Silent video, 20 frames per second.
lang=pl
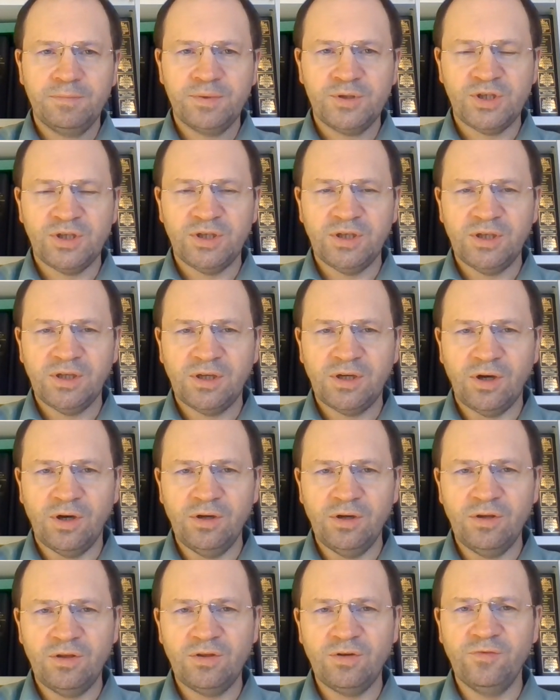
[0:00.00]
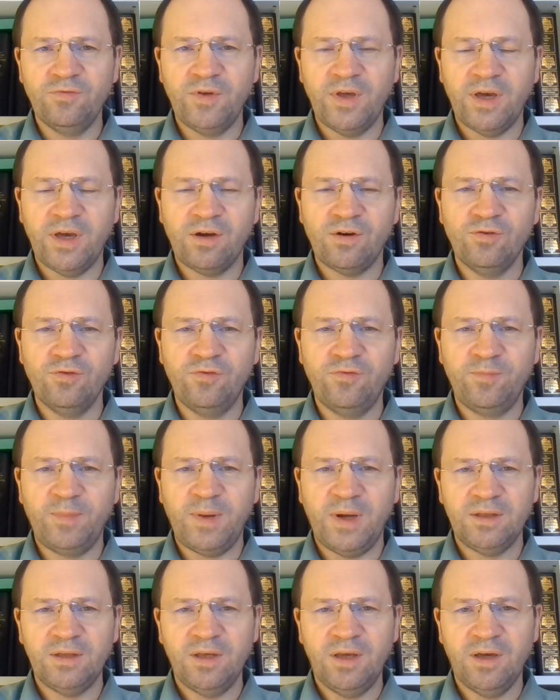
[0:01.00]
Przy końcu wieków
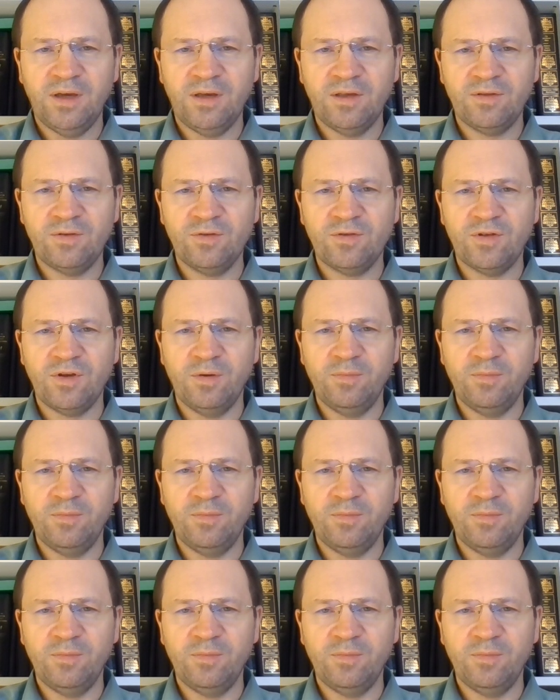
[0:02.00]
Pan Jezus